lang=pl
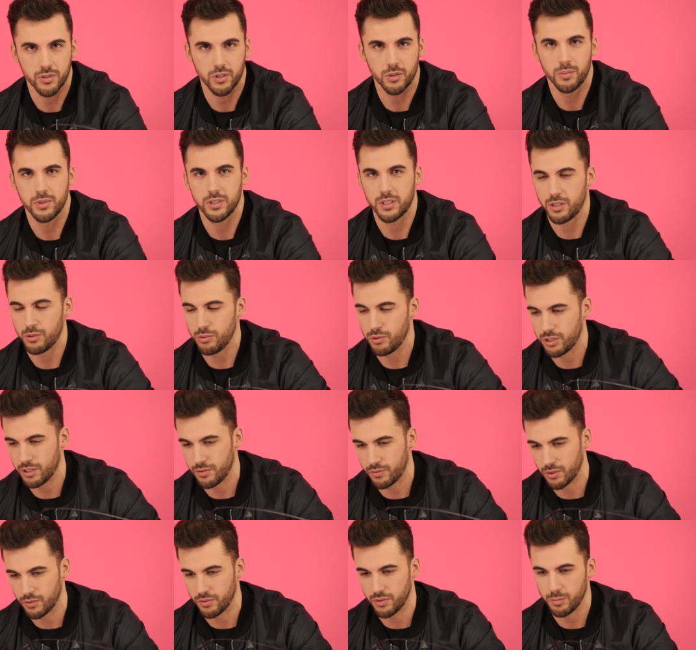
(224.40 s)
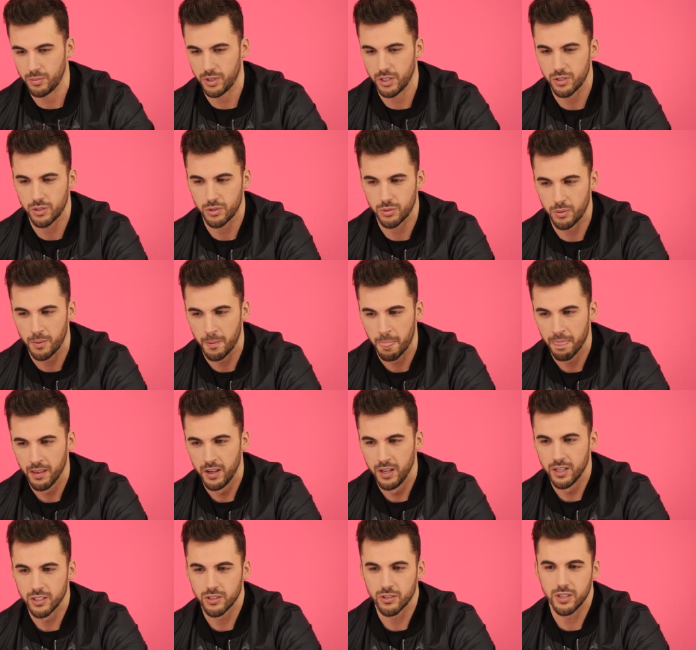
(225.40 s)
w sobie, znajduje się w nowym miejscu.
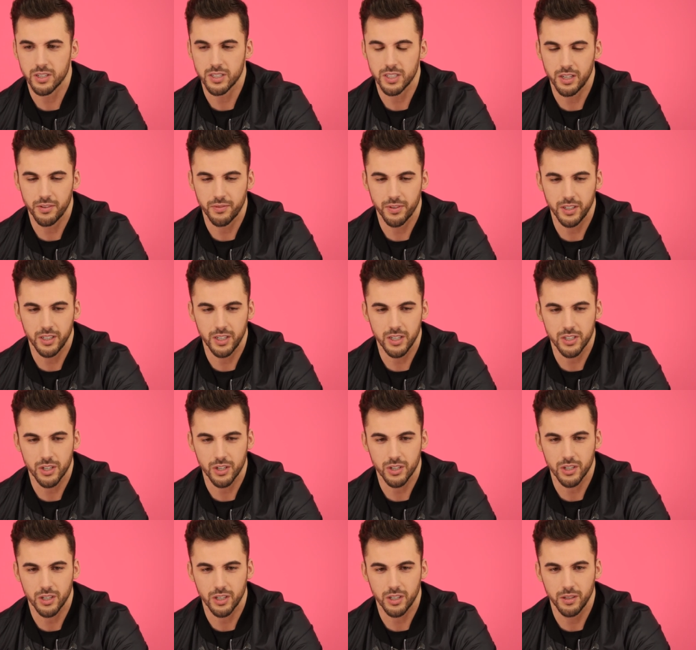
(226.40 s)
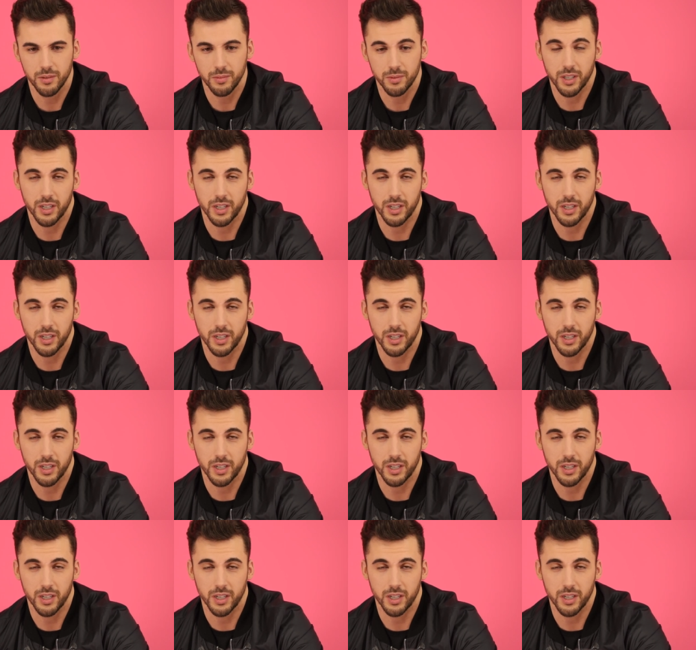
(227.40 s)
Co jest najfajniejsze, że